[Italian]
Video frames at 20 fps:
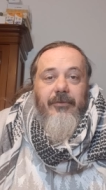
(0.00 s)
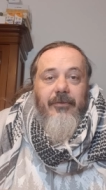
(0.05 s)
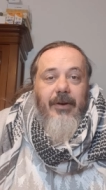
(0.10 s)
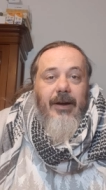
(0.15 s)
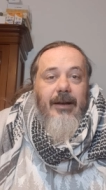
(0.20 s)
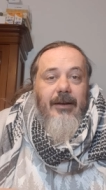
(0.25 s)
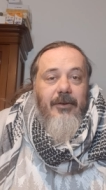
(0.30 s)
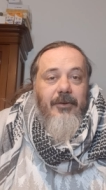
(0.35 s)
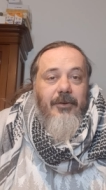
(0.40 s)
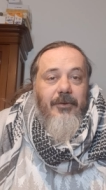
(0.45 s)

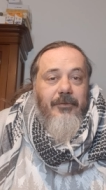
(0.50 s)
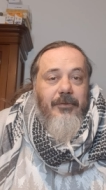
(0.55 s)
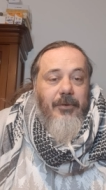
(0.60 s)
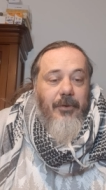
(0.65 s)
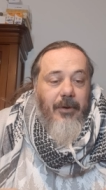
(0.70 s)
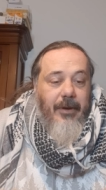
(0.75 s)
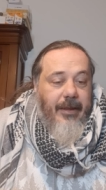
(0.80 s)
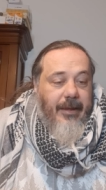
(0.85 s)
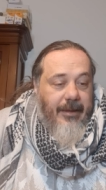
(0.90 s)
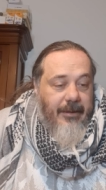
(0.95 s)
fallo
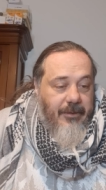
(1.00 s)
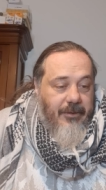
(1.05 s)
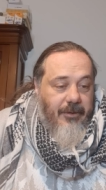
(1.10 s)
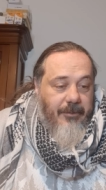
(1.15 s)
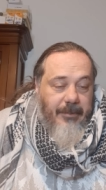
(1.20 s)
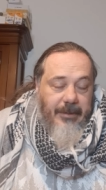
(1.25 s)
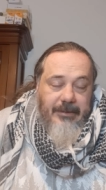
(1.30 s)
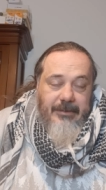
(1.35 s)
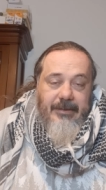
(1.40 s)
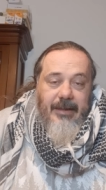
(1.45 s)
violento,
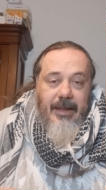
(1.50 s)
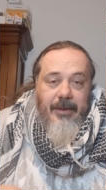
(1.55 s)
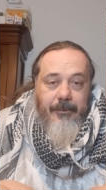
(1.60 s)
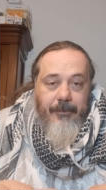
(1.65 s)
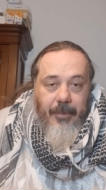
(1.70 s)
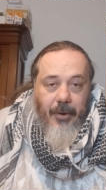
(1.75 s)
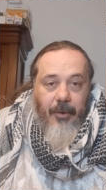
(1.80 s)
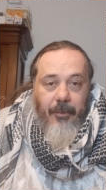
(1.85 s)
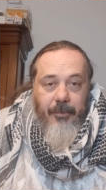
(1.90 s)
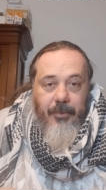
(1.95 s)
ma sei
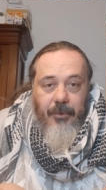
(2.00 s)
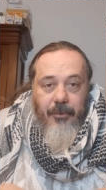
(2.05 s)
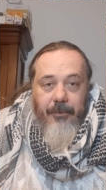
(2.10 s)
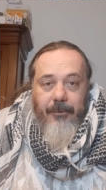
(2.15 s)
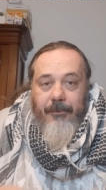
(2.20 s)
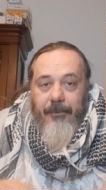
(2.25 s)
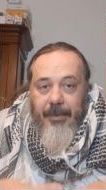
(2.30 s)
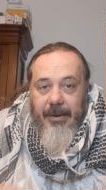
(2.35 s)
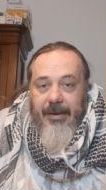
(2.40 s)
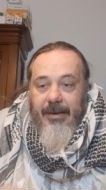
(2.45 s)
proprio
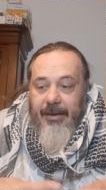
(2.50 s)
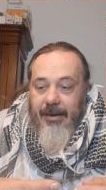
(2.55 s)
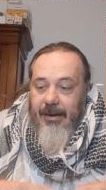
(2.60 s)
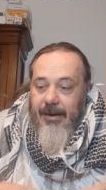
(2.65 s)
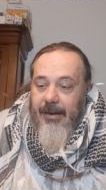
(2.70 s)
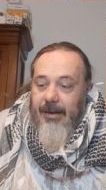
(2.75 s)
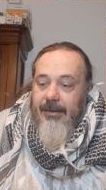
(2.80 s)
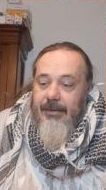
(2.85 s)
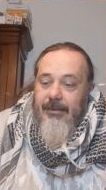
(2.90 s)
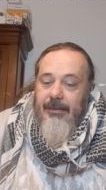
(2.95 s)
un pirla.